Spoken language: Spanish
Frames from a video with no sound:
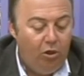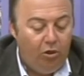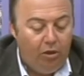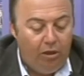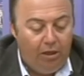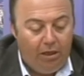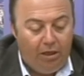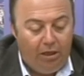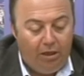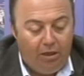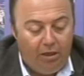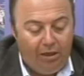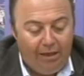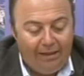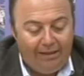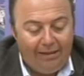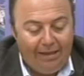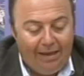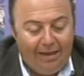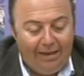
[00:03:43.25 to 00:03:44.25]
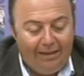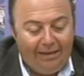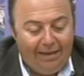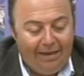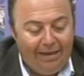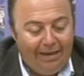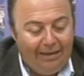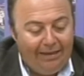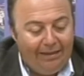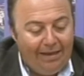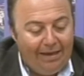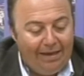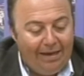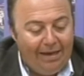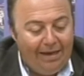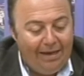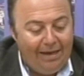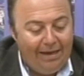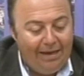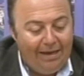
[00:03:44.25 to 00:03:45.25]
Eh, esta, esta, esta,
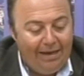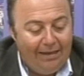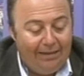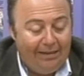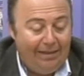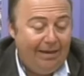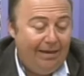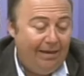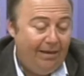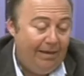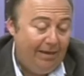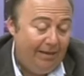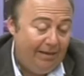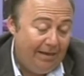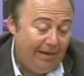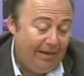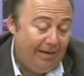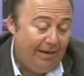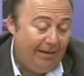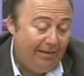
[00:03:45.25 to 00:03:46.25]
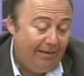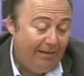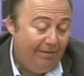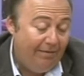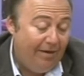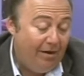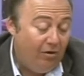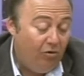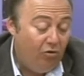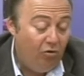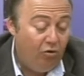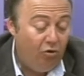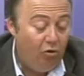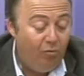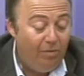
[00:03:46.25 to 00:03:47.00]
caja, esta, este banco, ¿no?